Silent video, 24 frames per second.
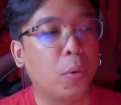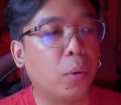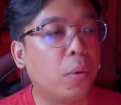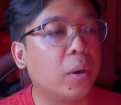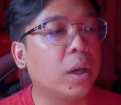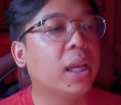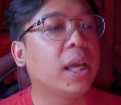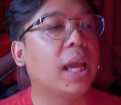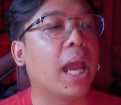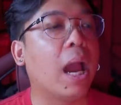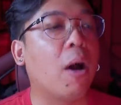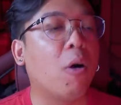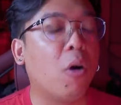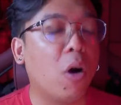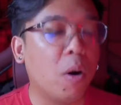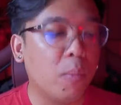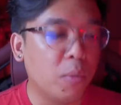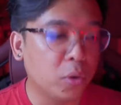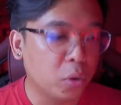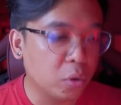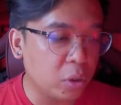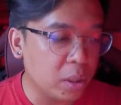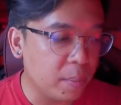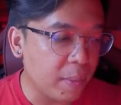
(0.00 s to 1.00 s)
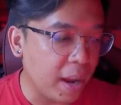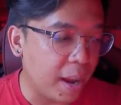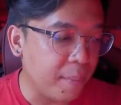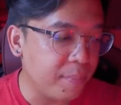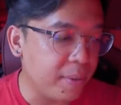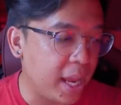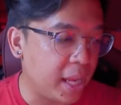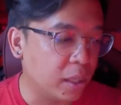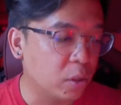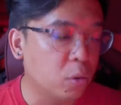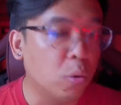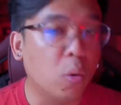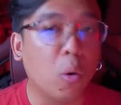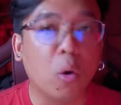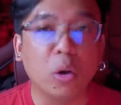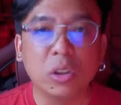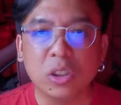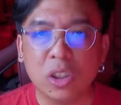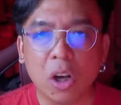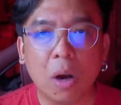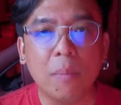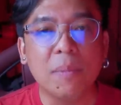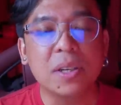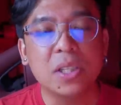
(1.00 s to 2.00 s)
ผมก็เลยเอาข้อมูลตรงนี้มาอัปเดต ทุกคน
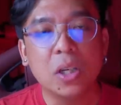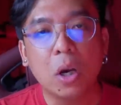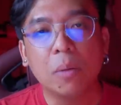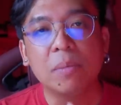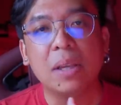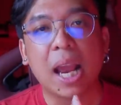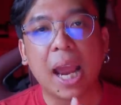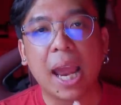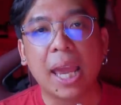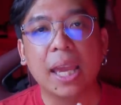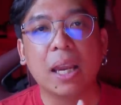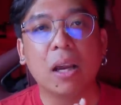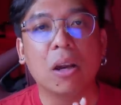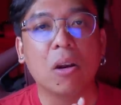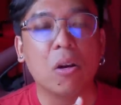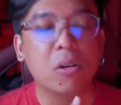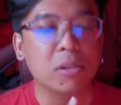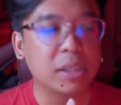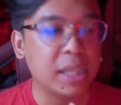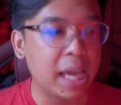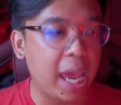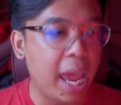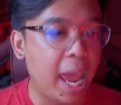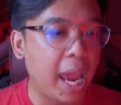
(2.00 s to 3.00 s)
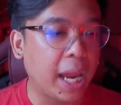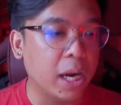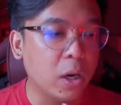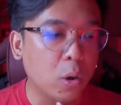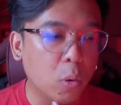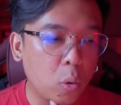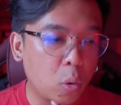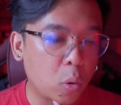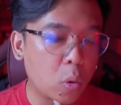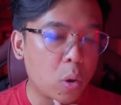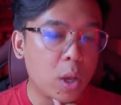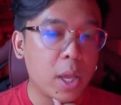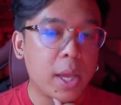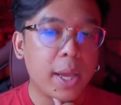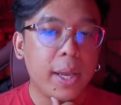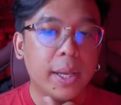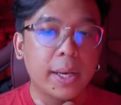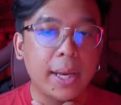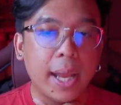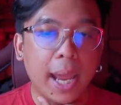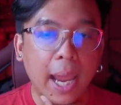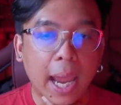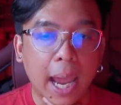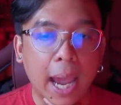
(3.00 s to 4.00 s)
ชอบไม่ชอบยังไง ก็ลองแชร์กันดู
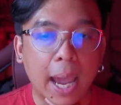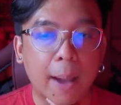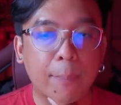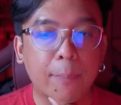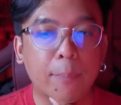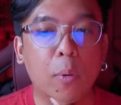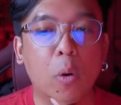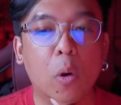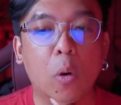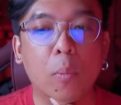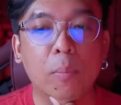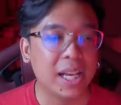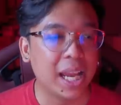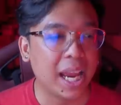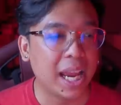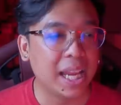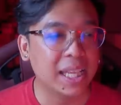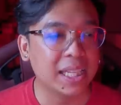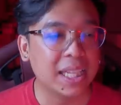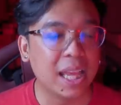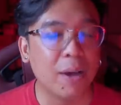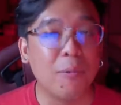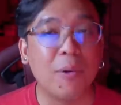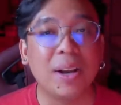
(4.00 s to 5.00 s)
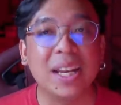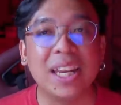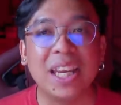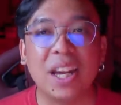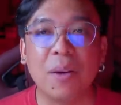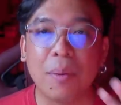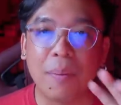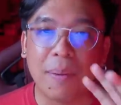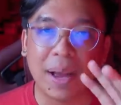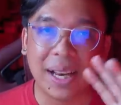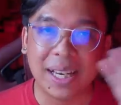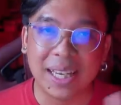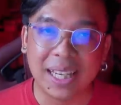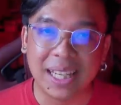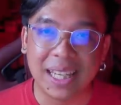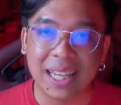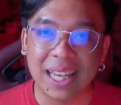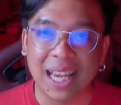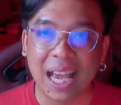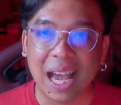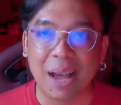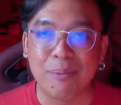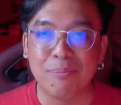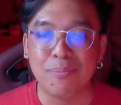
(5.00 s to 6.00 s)
นะครับผมยังไงซะวันนี้ก็ประมาณนี้
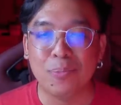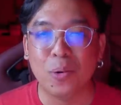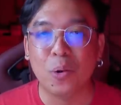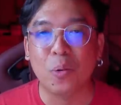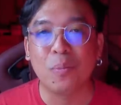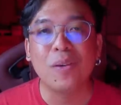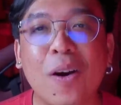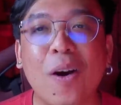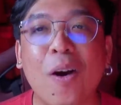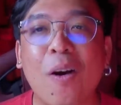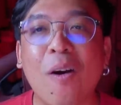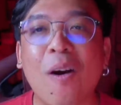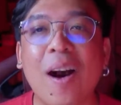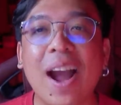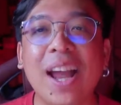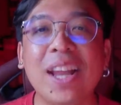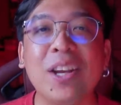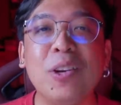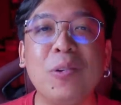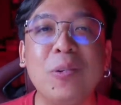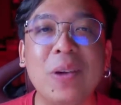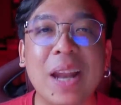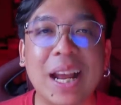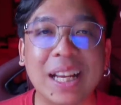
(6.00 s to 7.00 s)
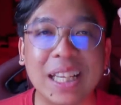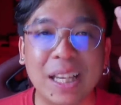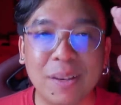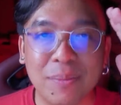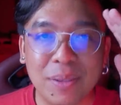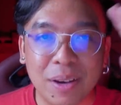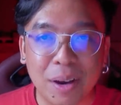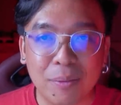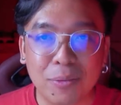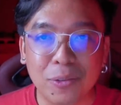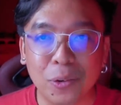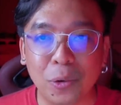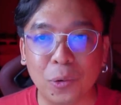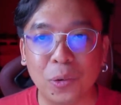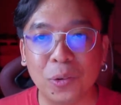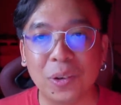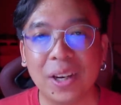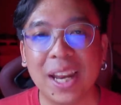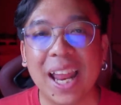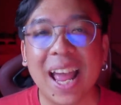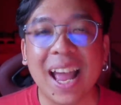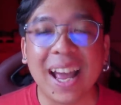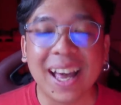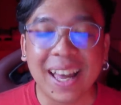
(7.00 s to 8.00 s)
ครับ ผมขอให้ดูหนังอย่างมีความสุข
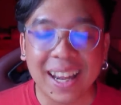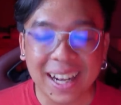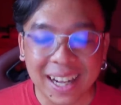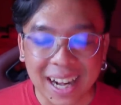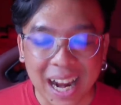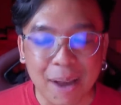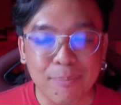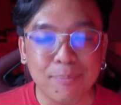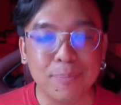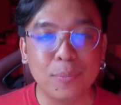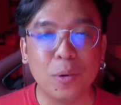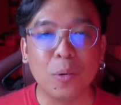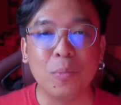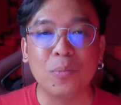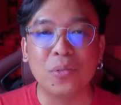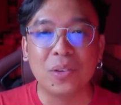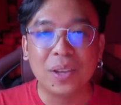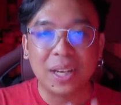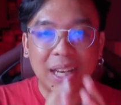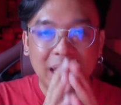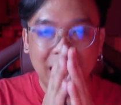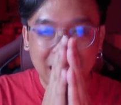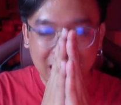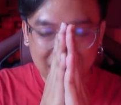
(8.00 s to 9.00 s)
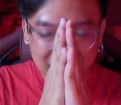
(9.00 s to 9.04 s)
นะครับ ผมสวัสดีค